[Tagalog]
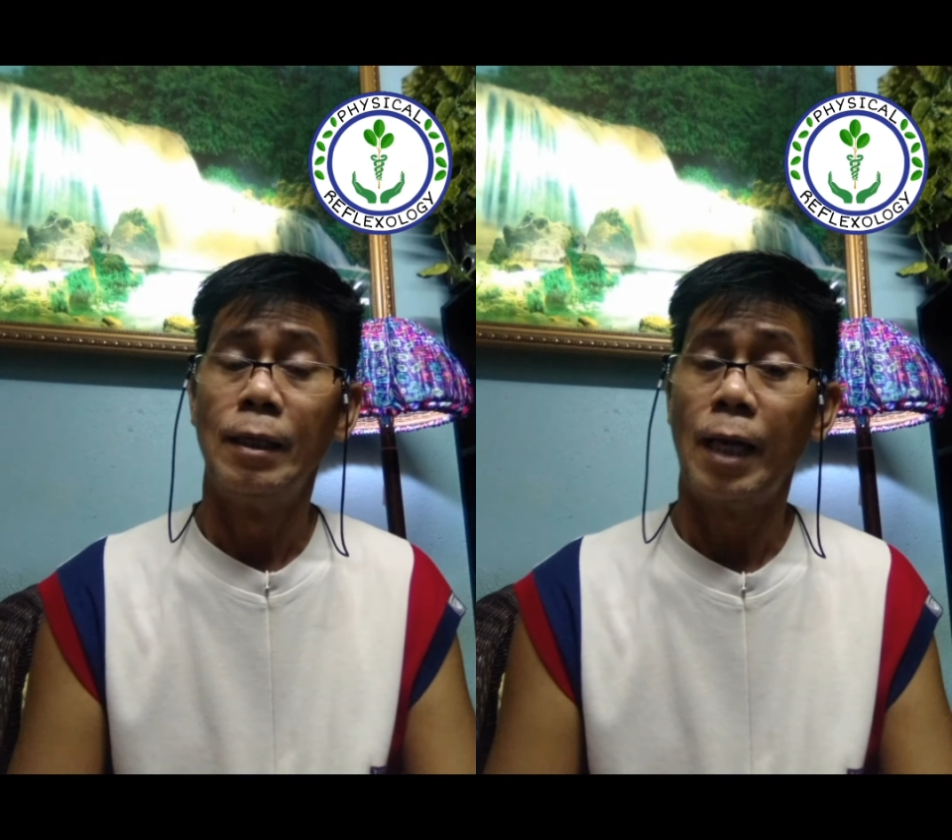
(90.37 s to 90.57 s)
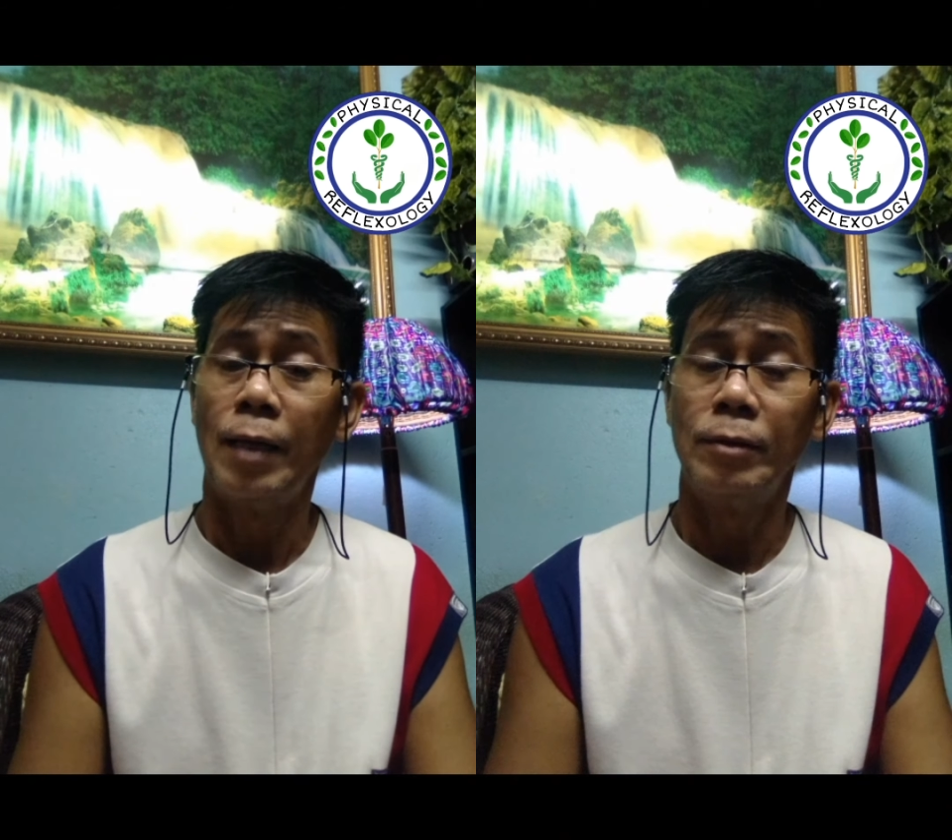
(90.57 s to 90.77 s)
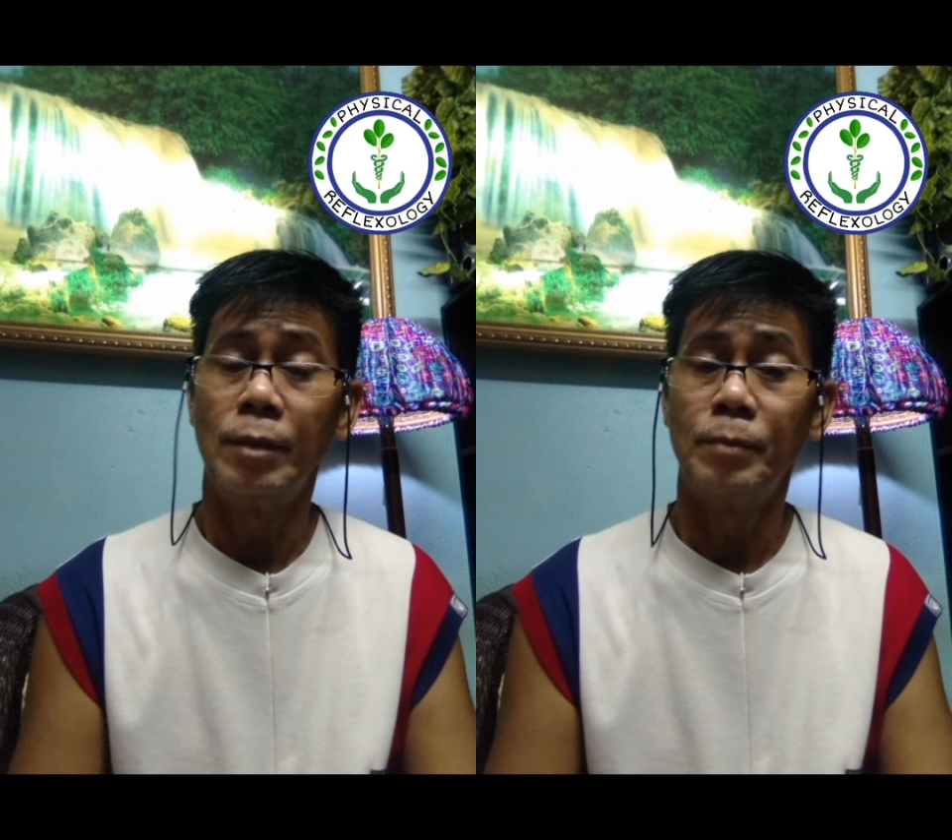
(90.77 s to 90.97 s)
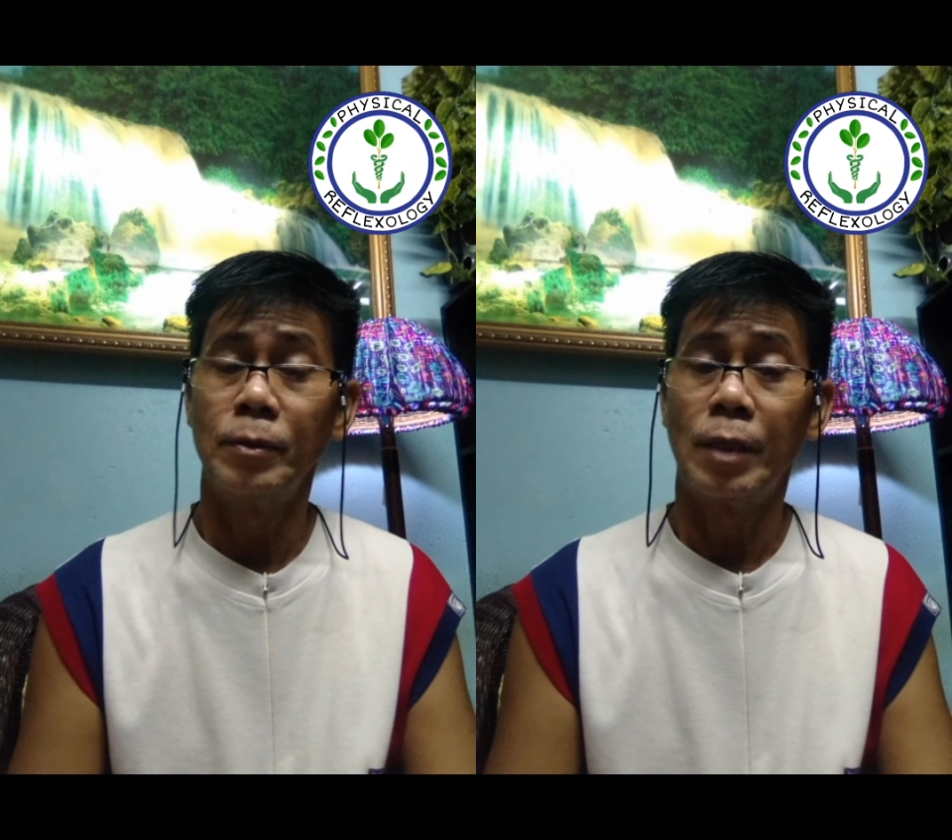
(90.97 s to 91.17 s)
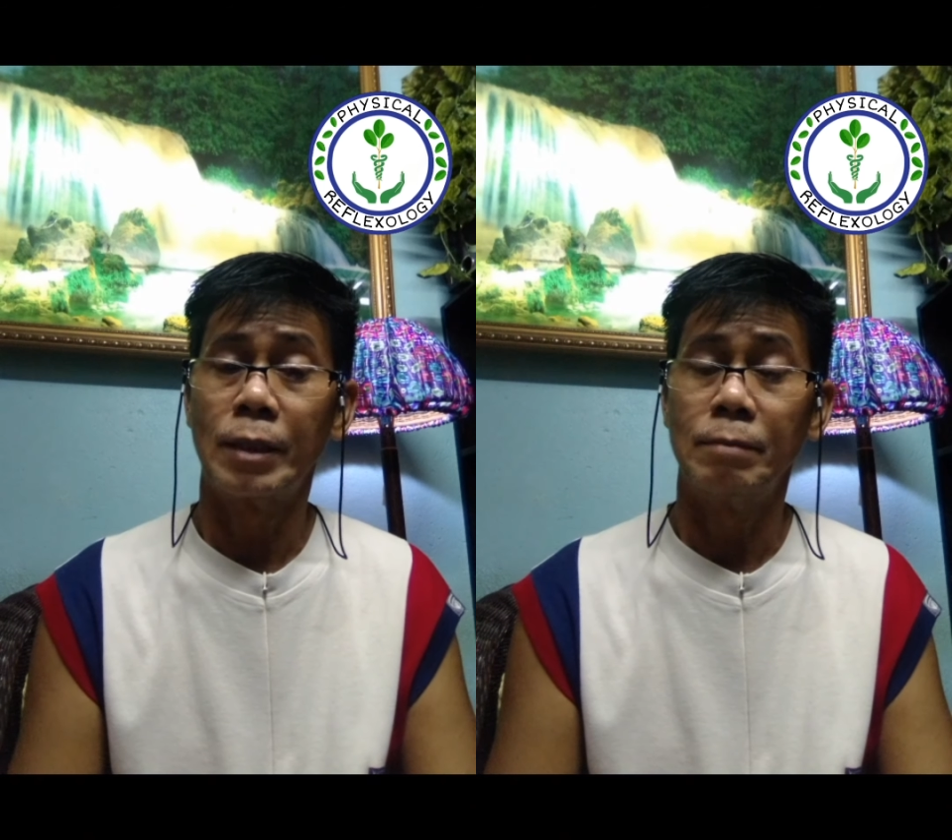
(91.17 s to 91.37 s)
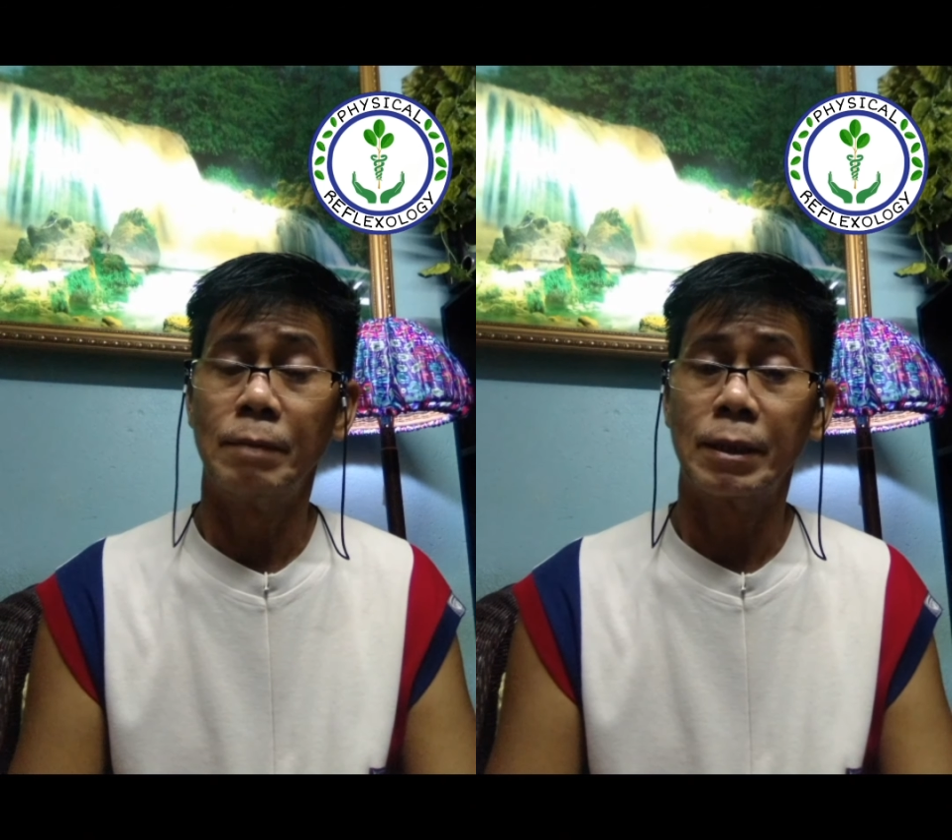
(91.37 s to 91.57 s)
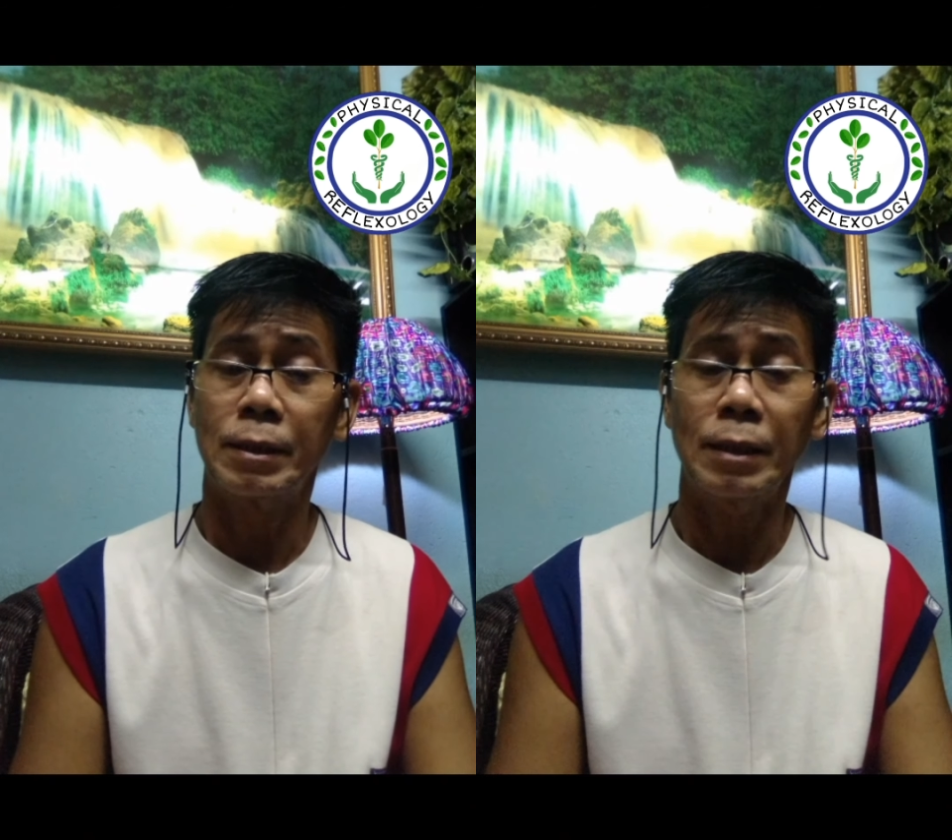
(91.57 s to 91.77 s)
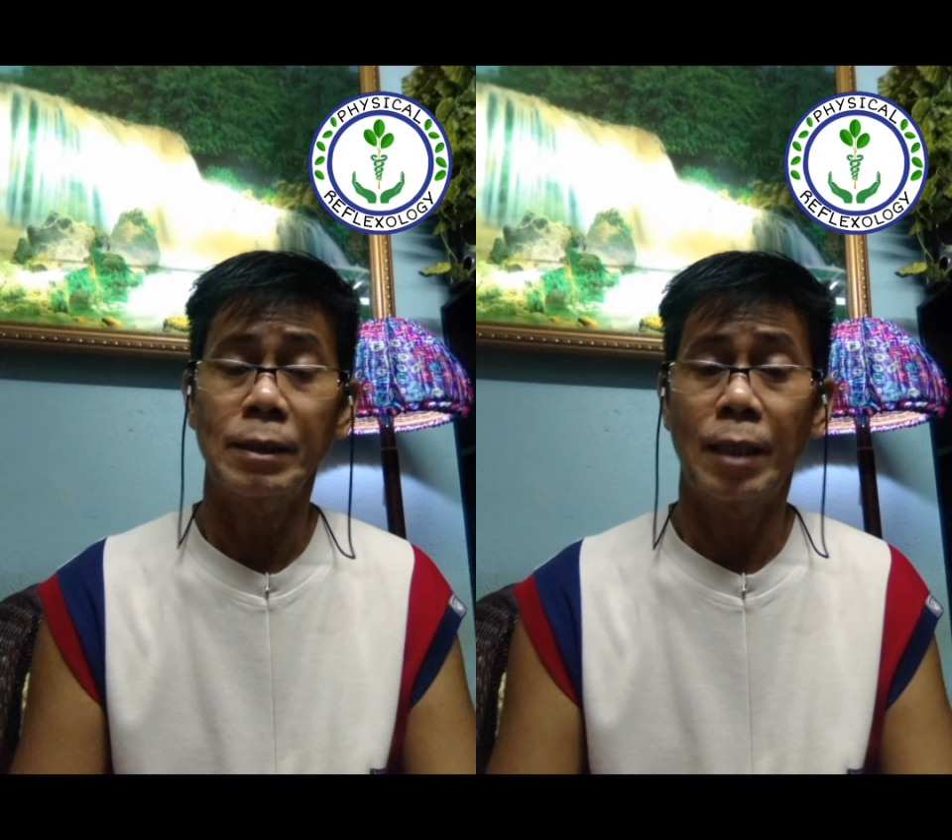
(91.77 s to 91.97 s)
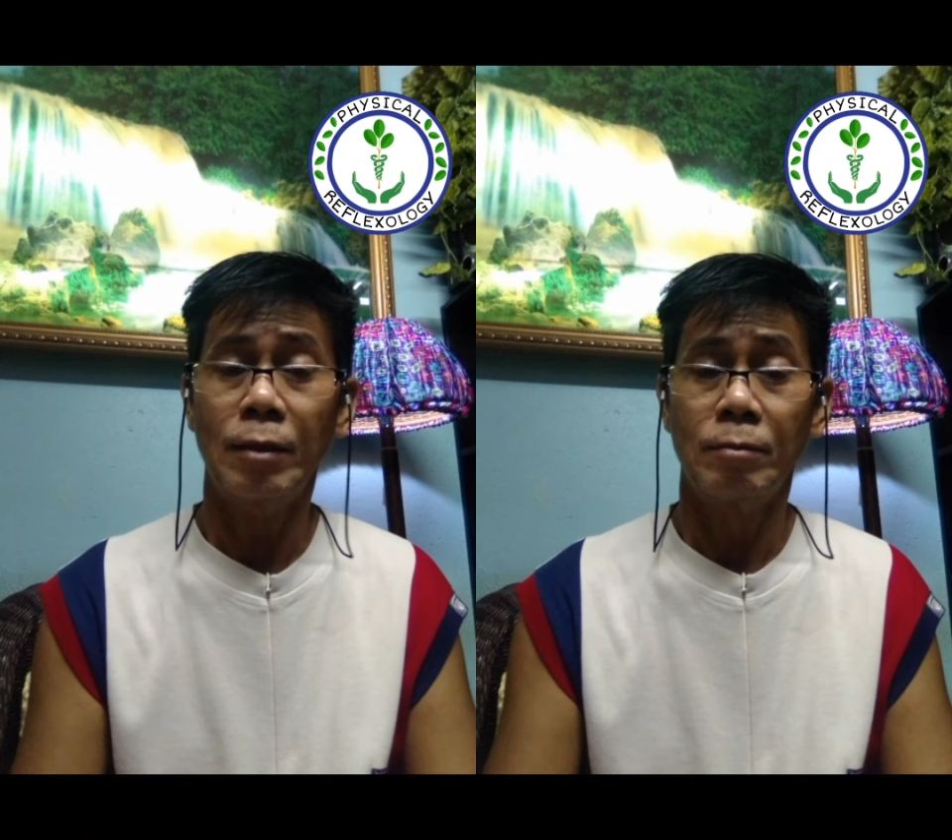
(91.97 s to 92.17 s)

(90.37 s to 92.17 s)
Lalo na po yung ating matatanda,